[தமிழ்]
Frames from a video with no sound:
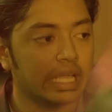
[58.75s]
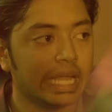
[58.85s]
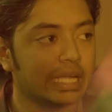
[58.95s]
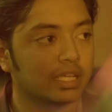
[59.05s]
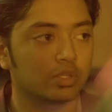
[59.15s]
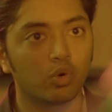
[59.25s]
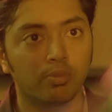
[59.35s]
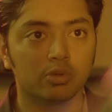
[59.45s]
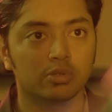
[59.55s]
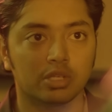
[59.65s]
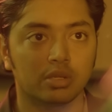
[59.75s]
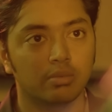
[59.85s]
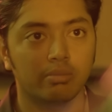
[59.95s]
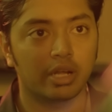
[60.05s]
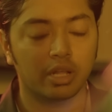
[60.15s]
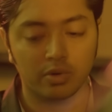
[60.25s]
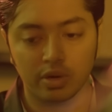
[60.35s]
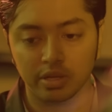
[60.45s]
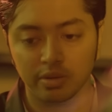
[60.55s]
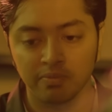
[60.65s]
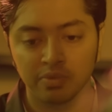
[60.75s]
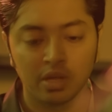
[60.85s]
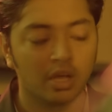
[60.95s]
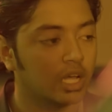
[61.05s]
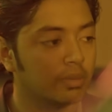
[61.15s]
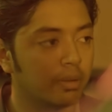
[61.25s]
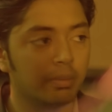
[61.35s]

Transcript: எயிட் எக்ஸ் ஸ்கோப் போதும் சார் பெட்டராக இருக்கும்னு நினைக்கிறேன் அதே